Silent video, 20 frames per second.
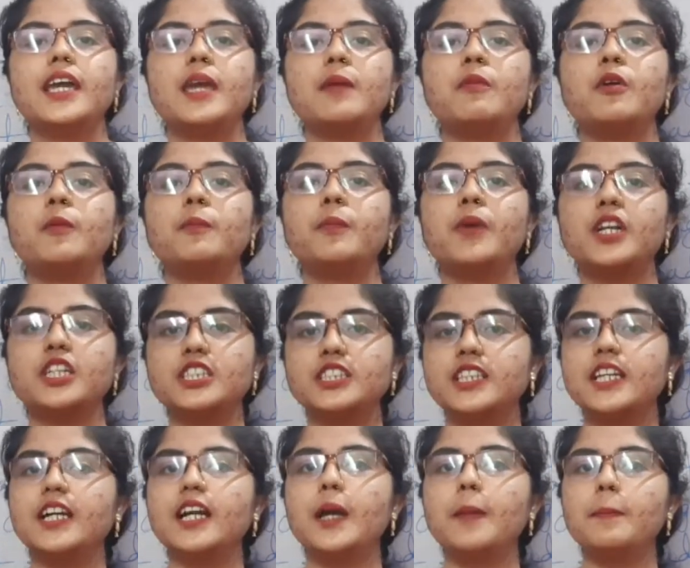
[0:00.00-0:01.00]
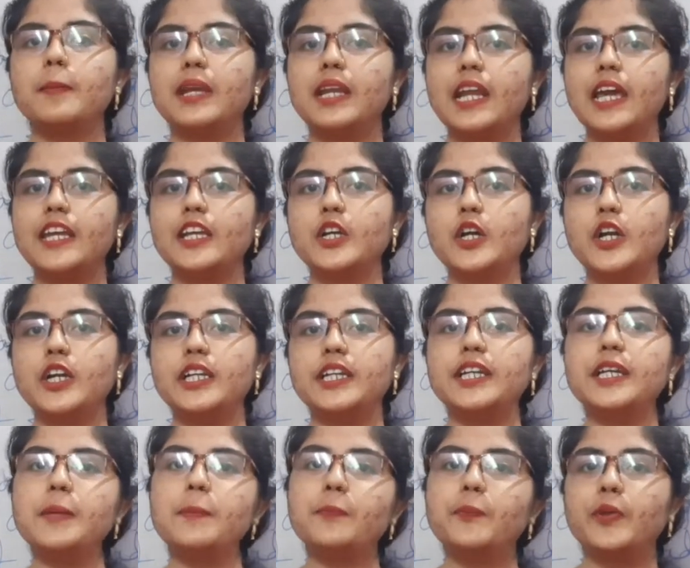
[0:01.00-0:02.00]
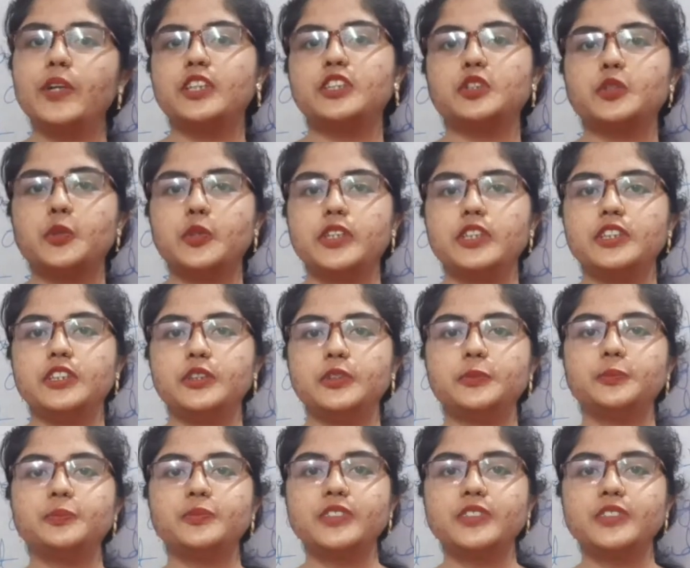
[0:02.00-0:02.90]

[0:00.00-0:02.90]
এবং পাশে থাকা বেল আইকনটি প্রেস করে দিও